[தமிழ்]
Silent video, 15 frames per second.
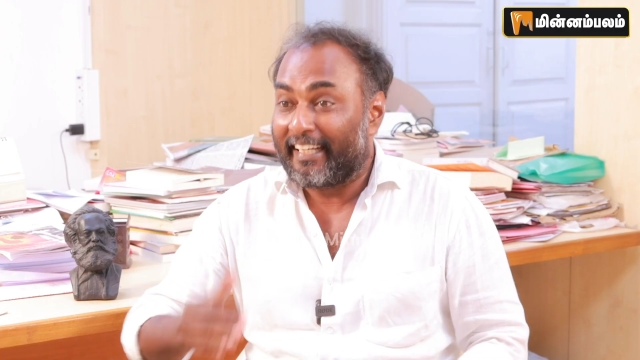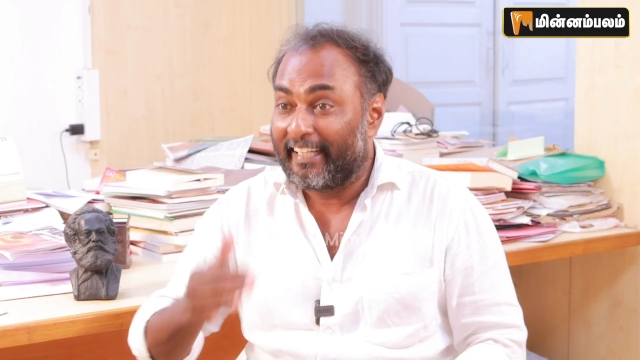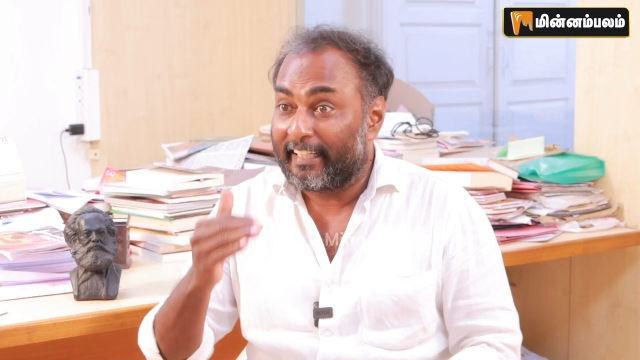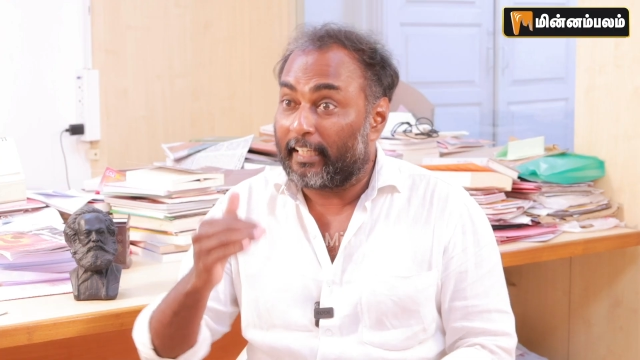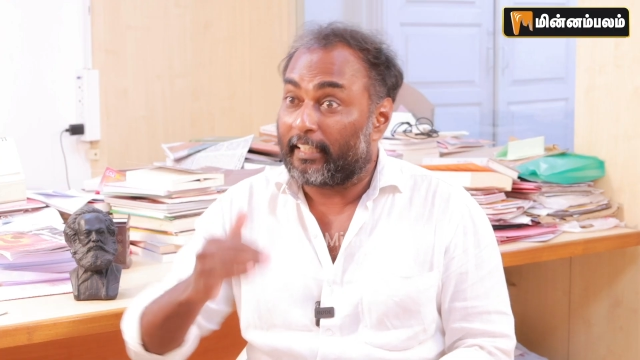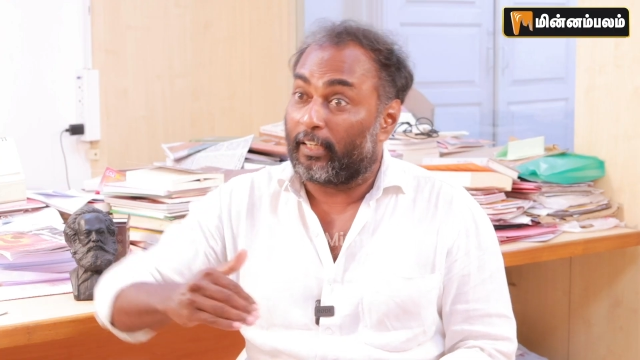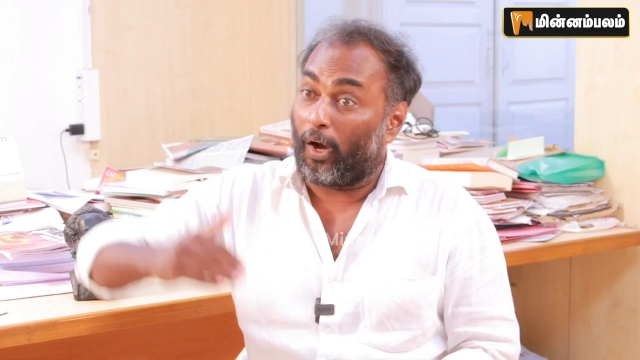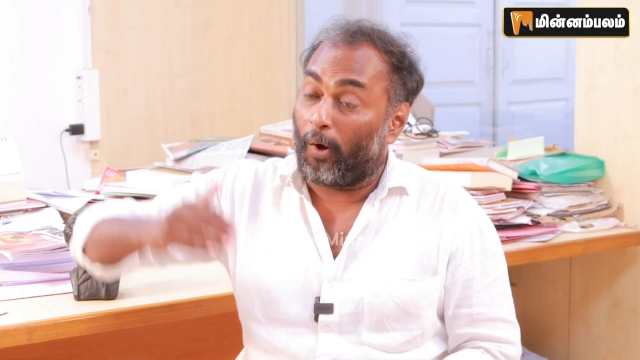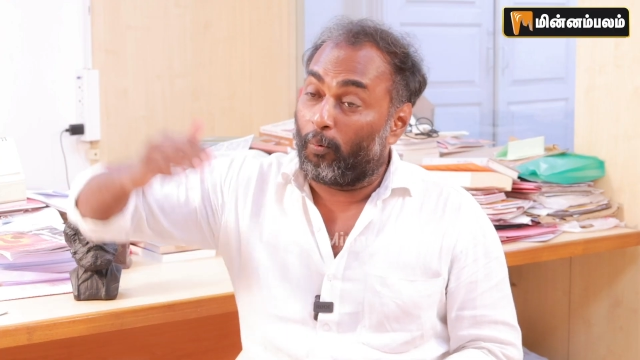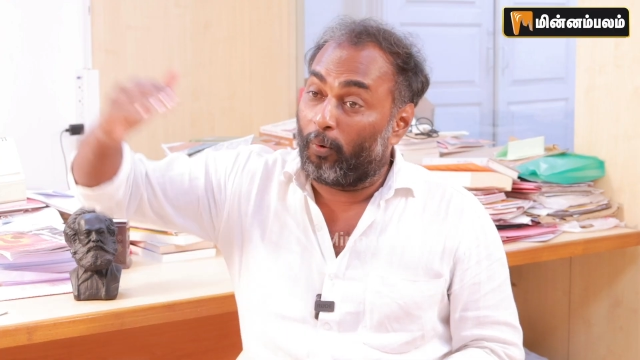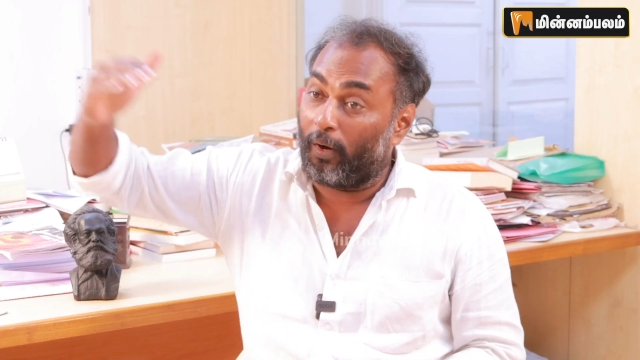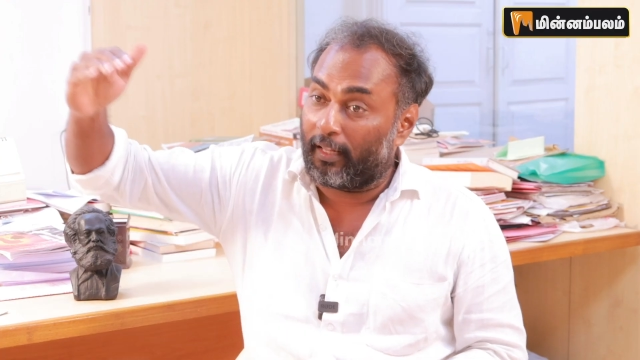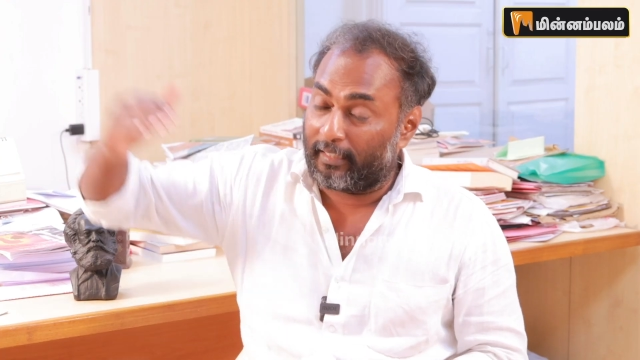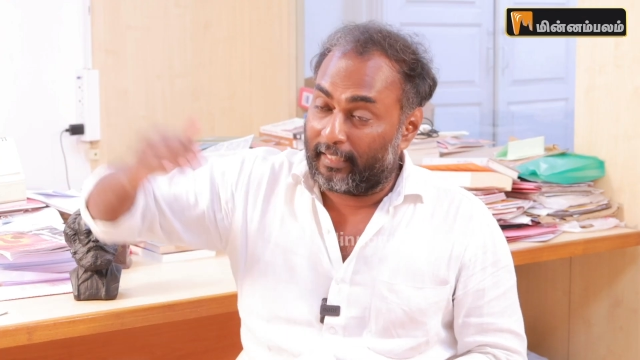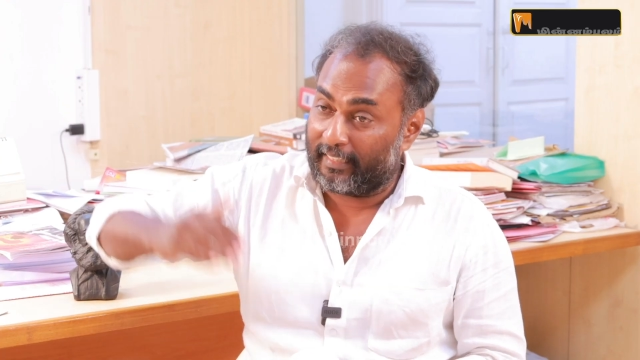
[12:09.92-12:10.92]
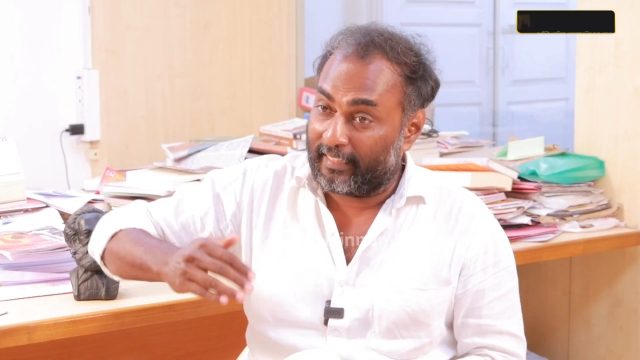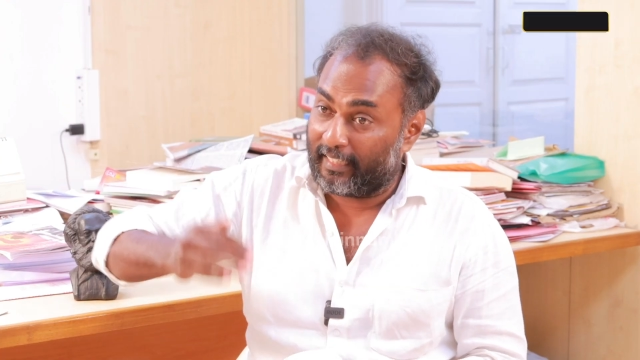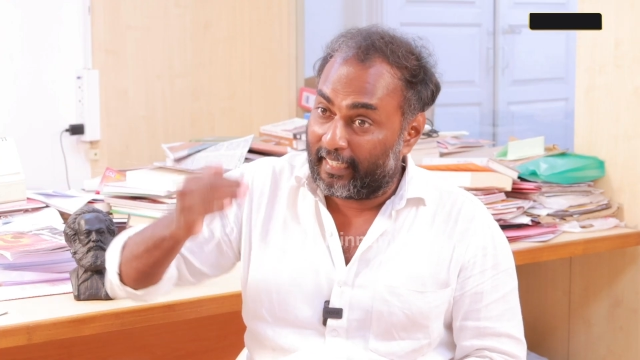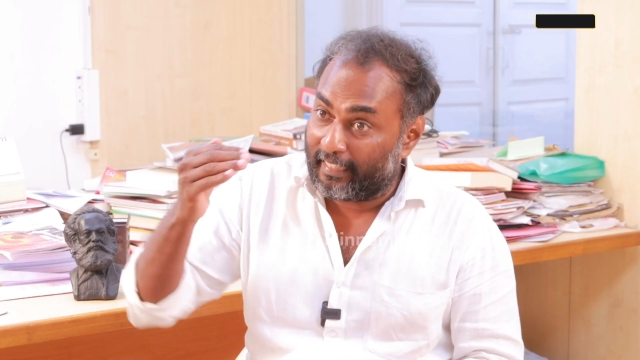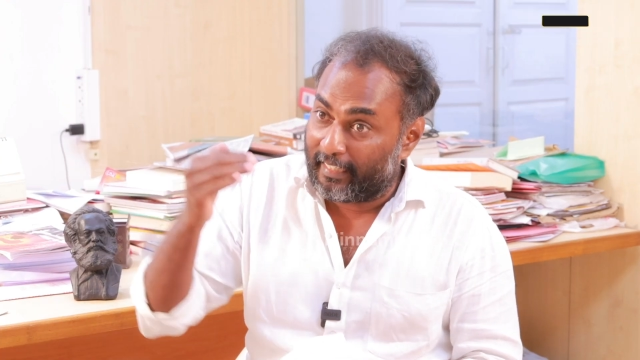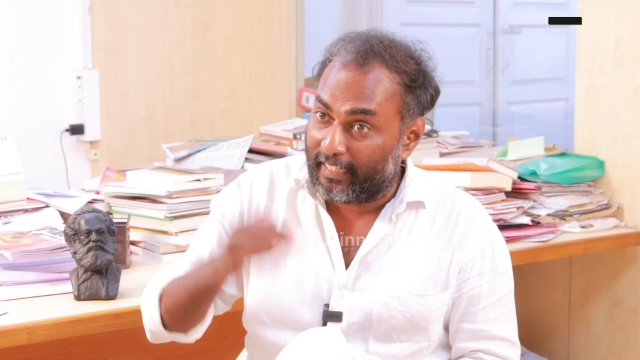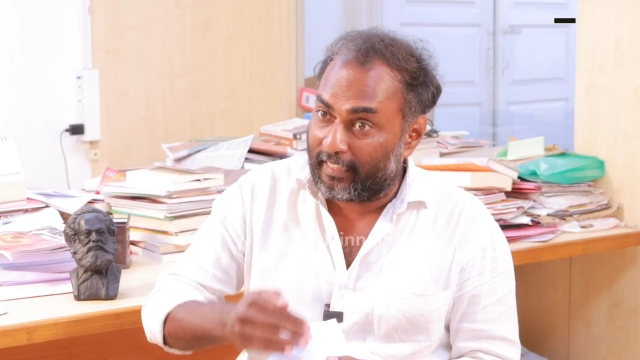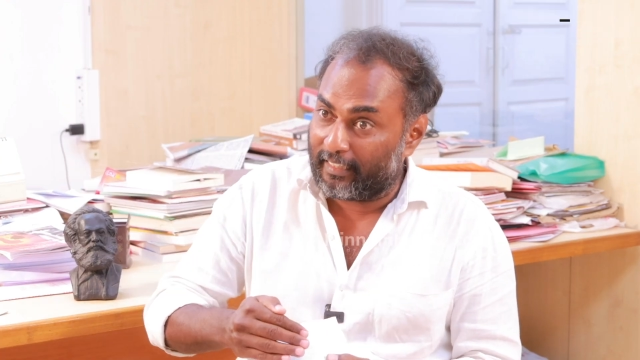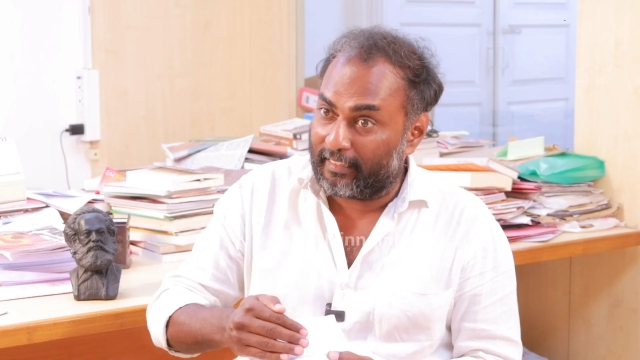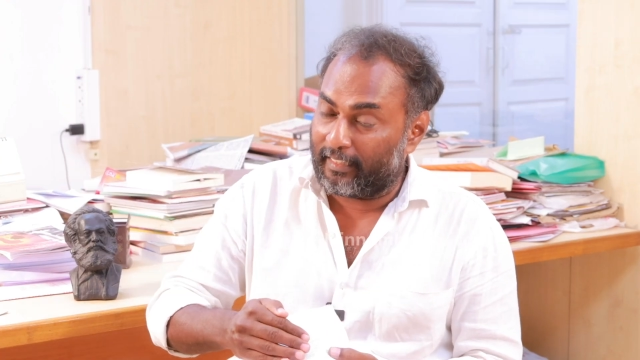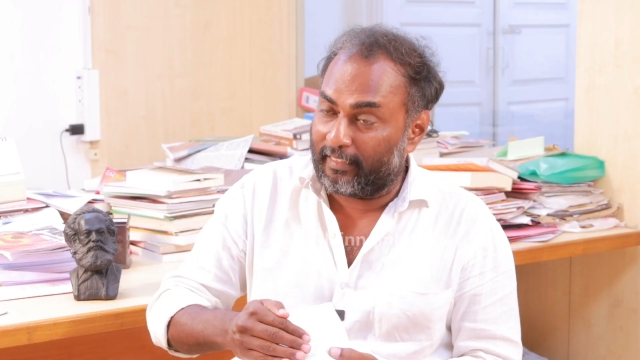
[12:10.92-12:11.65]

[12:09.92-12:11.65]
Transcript: நீங்க அதுல இதுல என்னென்ன